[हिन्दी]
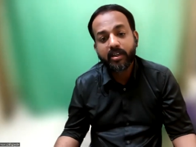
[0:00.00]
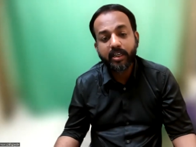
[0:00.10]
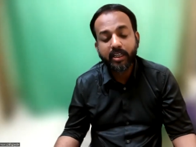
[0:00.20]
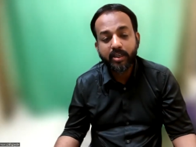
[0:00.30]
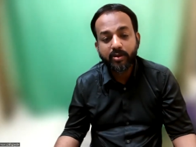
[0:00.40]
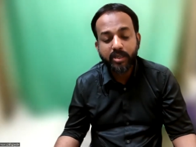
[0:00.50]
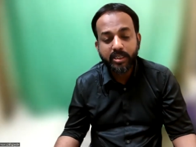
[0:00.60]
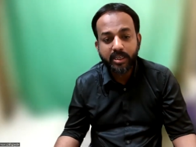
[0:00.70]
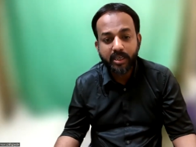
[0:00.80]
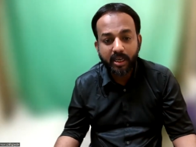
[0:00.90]
करके
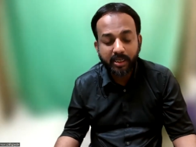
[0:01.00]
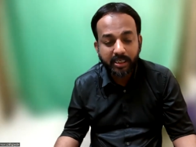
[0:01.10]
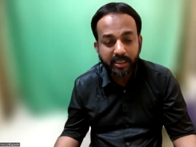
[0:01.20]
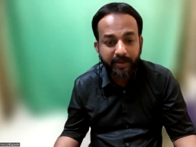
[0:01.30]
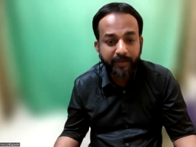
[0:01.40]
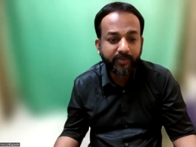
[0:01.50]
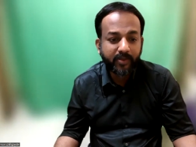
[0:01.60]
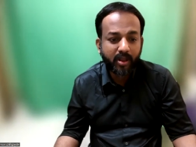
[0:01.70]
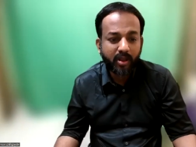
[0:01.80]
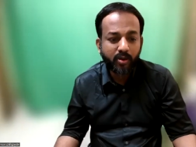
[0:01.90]
जय जयकार किए
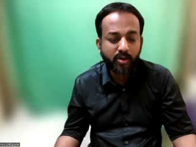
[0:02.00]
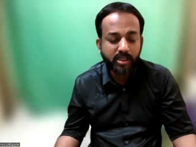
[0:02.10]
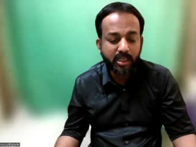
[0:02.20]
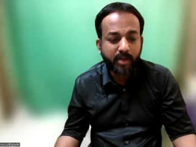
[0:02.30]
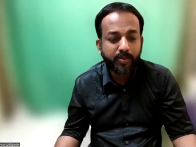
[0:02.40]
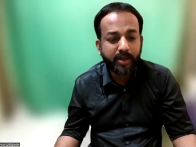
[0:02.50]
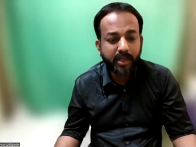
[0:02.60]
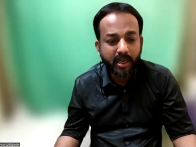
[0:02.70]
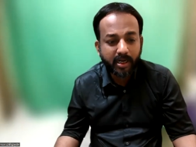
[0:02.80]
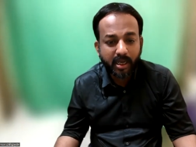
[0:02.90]
उस तरह
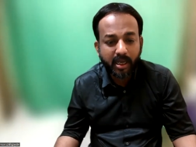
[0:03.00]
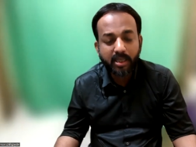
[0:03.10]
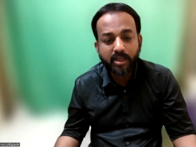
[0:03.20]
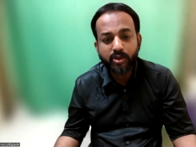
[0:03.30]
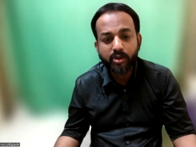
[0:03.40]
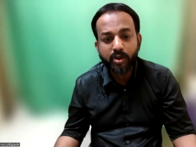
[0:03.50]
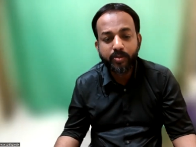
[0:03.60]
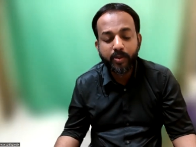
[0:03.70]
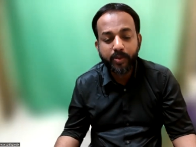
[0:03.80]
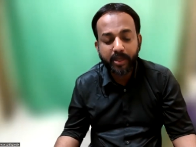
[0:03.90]
पेरियार का जो
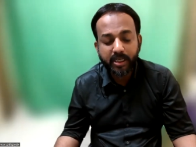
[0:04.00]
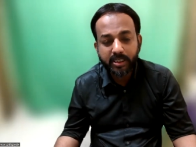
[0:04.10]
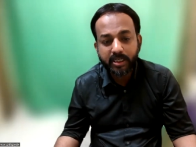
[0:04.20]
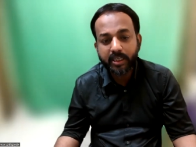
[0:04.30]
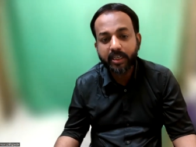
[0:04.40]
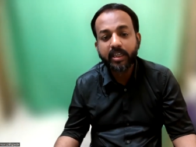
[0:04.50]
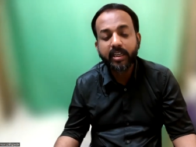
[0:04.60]
प्रोपगेशन है